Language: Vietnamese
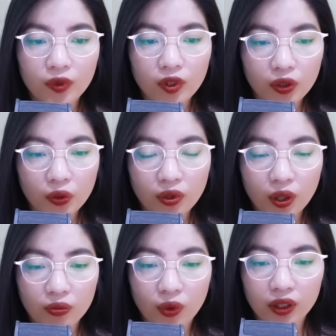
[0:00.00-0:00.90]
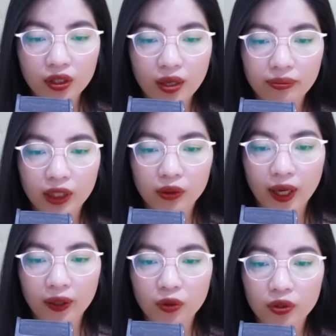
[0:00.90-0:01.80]
Như cũng không muốn cầm điện
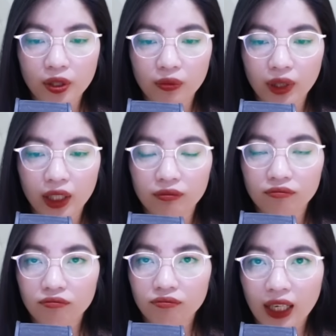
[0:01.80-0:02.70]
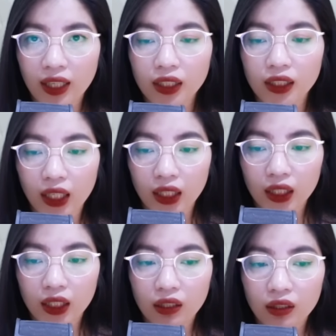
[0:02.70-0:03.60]
thoại của chồng mình bằng cách này.
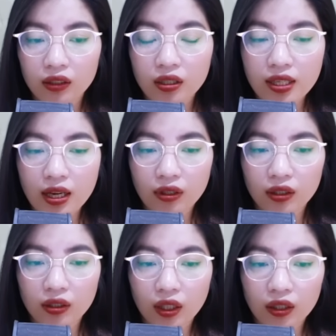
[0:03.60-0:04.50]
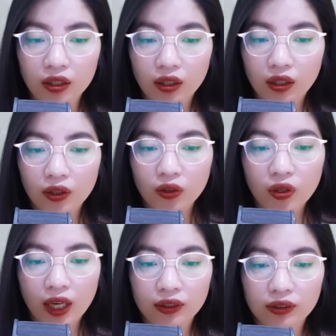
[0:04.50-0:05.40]
Nhưng dạo gần đây, cô
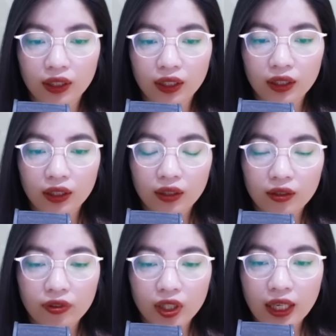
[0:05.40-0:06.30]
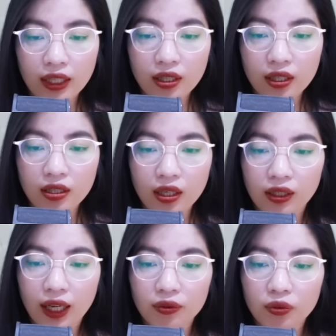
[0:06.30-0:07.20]
càng thấy Phi đang dần dần
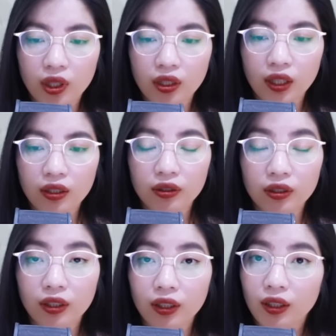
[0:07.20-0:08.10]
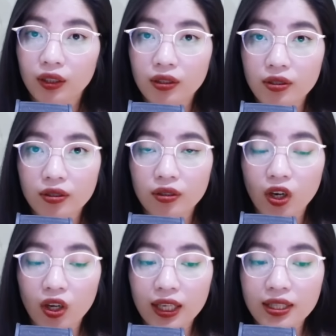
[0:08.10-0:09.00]
lãng quên cái nơi thực sự
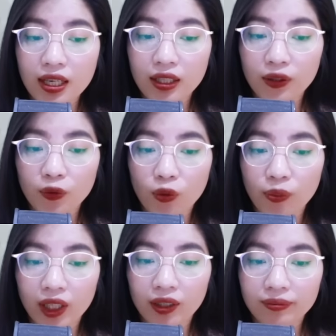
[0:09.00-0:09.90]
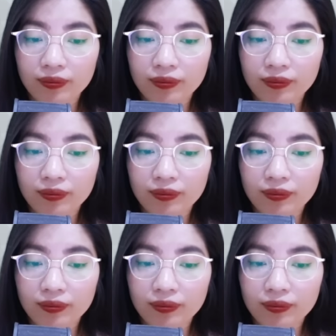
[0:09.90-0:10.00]
gọi là gia đình của mình.